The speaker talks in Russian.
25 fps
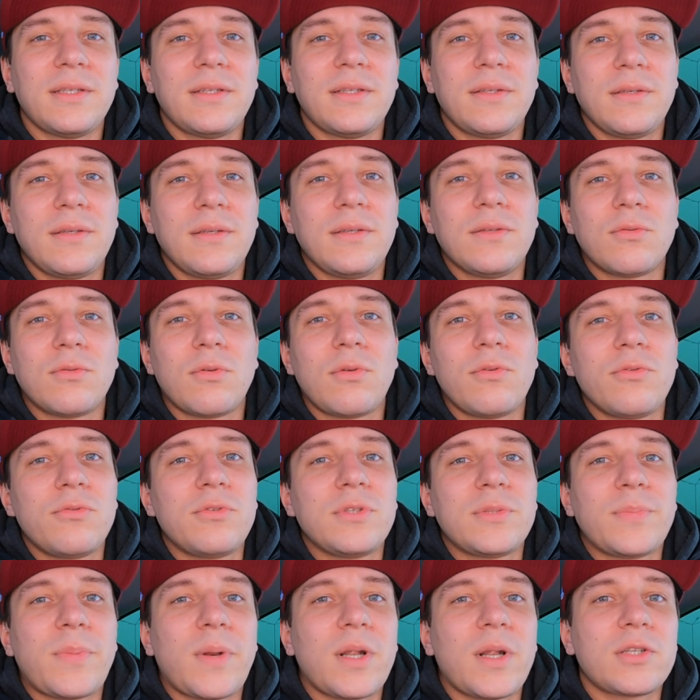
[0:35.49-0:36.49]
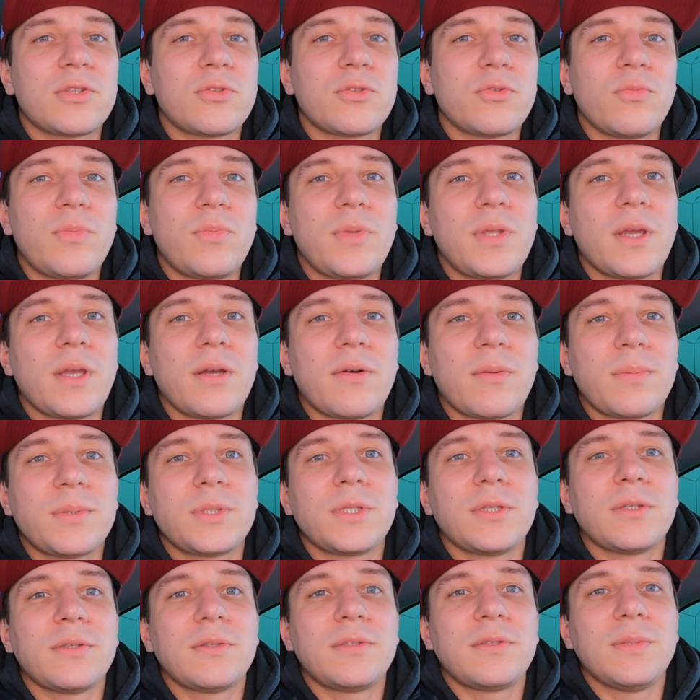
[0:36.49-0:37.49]
и, ну, люди спрашивают у меня
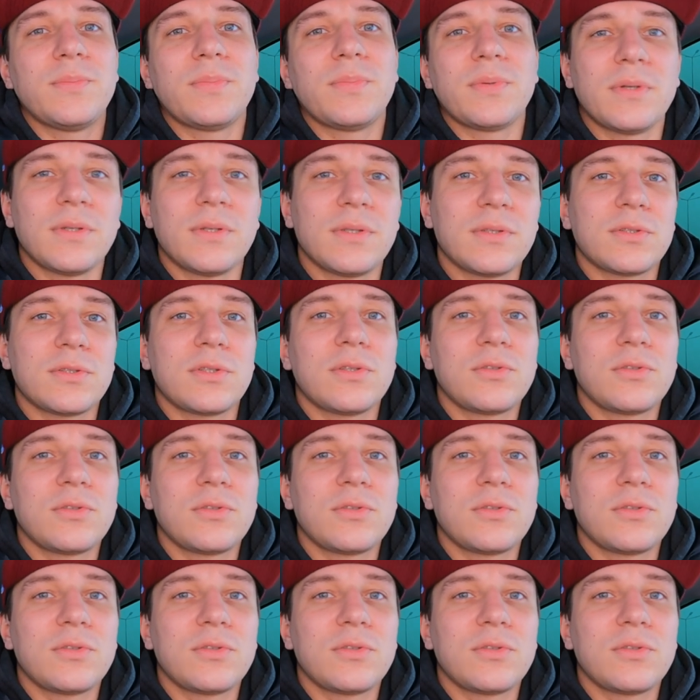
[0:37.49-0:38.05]
вообще, типа,